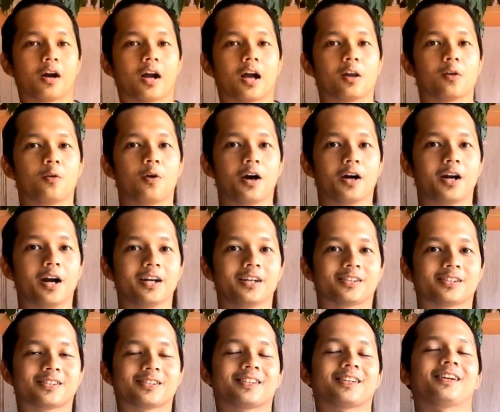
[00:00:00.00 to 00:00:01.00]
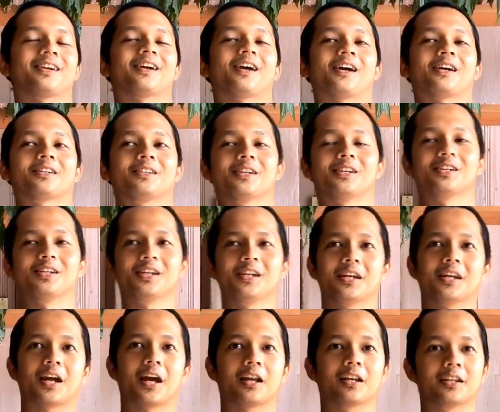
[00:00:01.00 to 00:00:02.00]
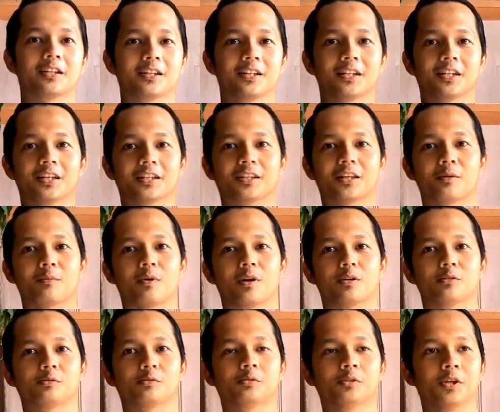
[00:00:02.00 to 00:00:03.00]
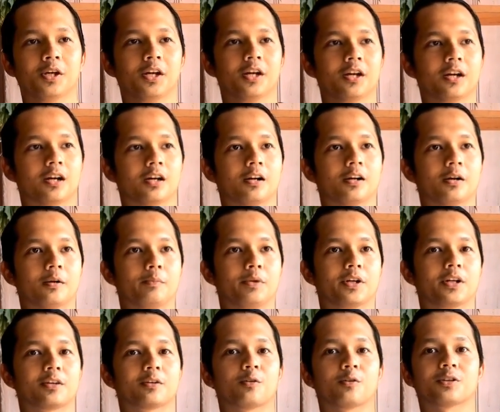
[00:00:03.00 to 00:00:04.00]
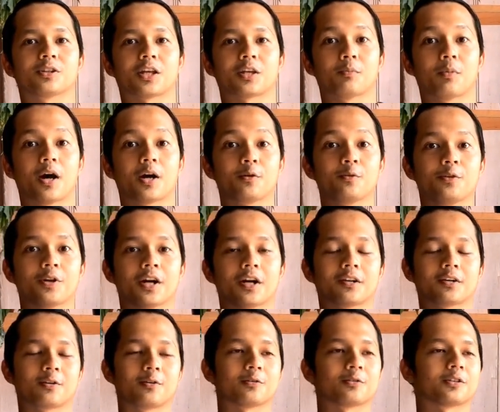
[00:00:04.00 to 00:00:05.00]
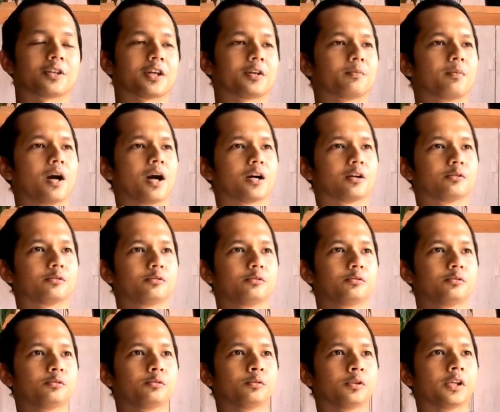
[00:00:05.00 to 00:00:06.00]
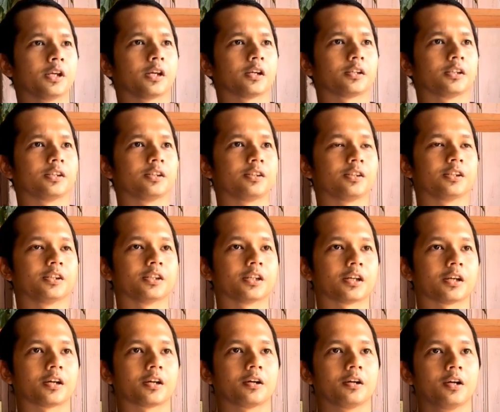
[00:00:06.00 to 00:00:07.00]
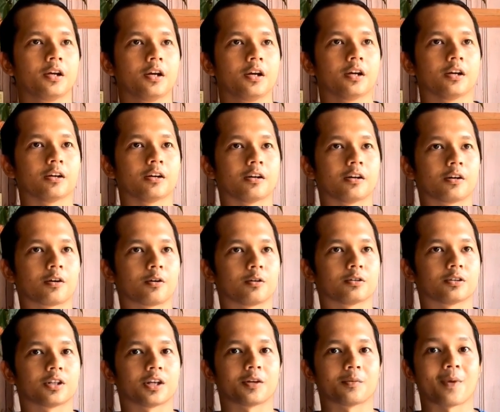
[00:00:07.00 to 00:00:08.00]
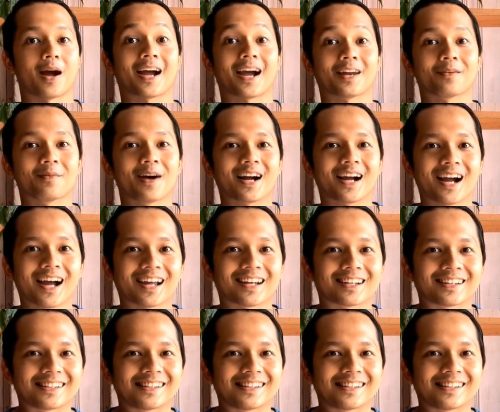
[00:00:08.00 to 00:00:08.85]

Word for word: Aloha guys. Ya, jadi kali ini kita mau uh, bikin konten baru ya, konten baru yang isinya uh, konten makan-makan.